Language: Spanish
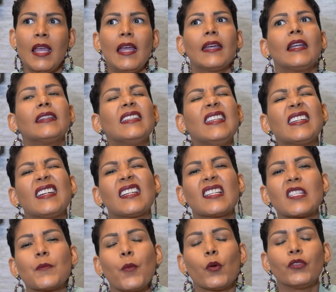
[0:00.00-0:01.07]
es que él tiene que
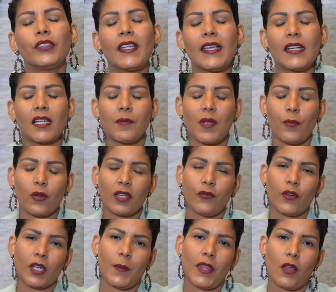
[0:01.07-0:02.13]
responderme porque
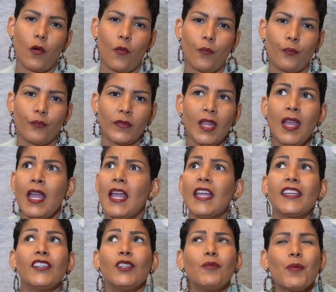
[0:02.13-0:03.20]
fue que me dejó.
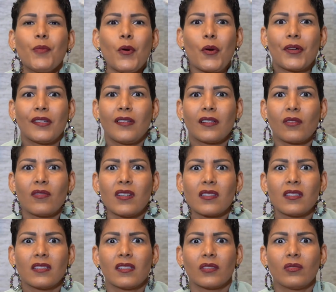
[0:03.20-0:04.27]
Es que yo no me puedo quedar con
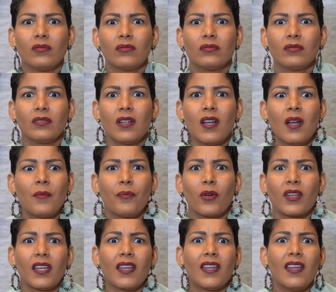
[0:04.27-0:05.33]
esa inquietud.
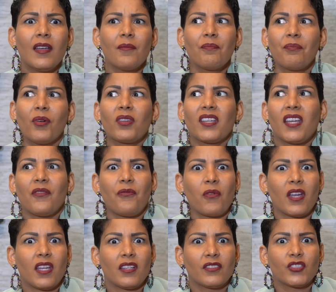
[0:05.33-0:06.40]
¿Por qué
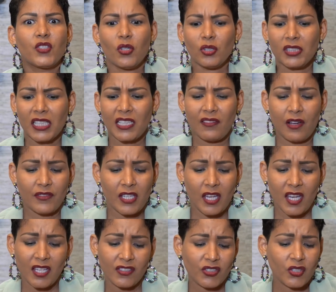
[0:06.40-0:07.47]
fue? Yo lo trataba
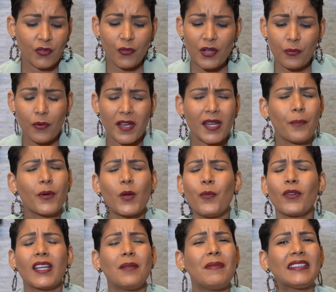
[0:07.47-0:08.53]
bien, yo fui buena, pero
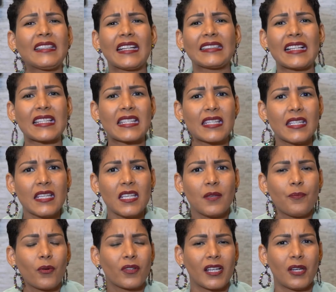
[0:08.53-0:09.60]
¿por qué él me trata
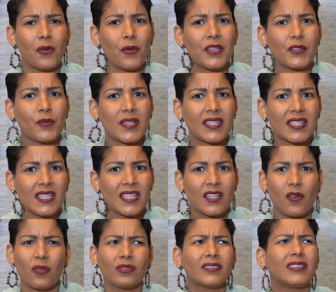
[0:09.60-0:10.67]
así? ¿Por qué él lo hizo
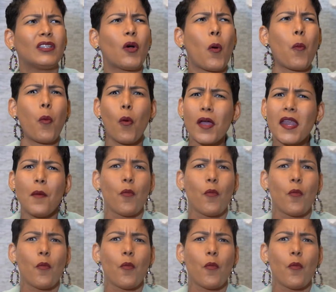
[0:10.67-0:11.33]
así? Con lo buena